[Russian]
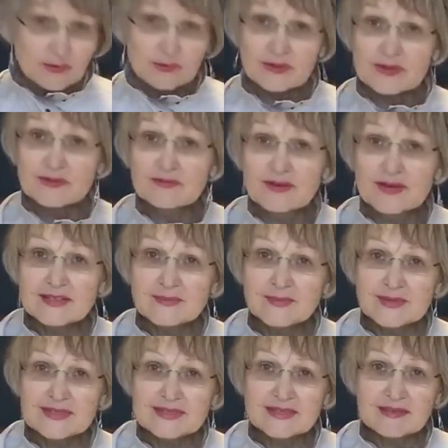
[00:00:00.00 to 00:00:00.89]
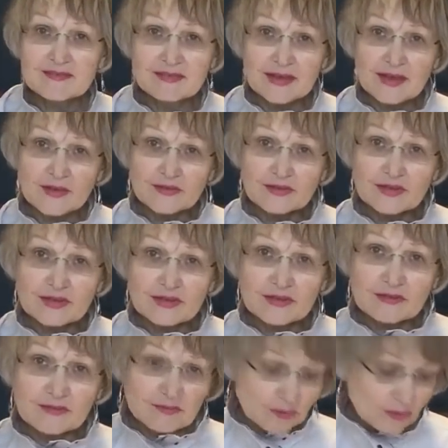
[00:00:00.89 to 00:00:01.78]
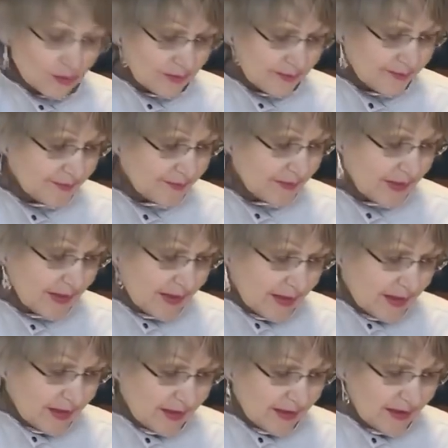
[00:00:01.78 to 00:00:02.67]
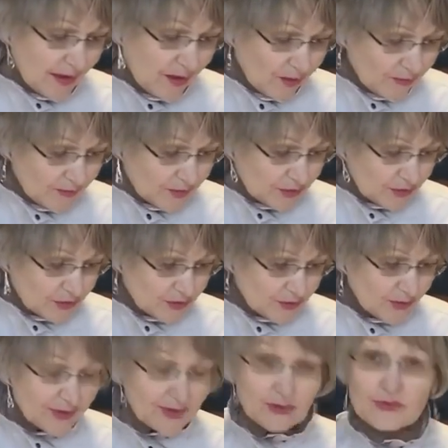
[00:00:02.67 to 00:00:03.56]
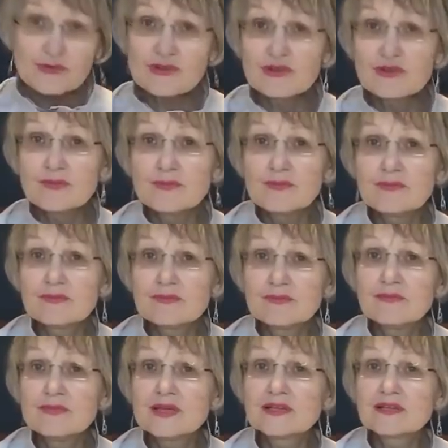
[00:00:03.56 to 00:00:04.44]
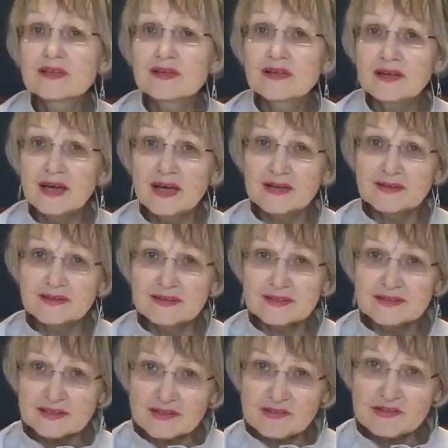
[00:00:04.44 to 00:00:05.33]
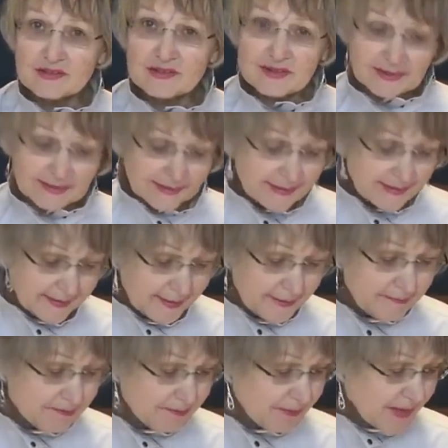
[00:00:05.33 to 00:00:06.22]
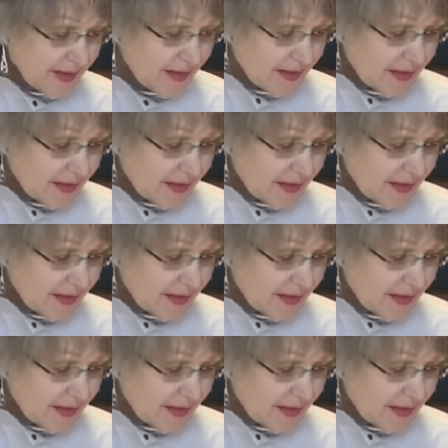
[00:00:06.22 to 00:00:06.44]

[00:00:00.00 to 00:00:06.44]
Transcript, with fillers: которые вас представляют и его, я увижу, что это очень мелкие карты, незначительные, да?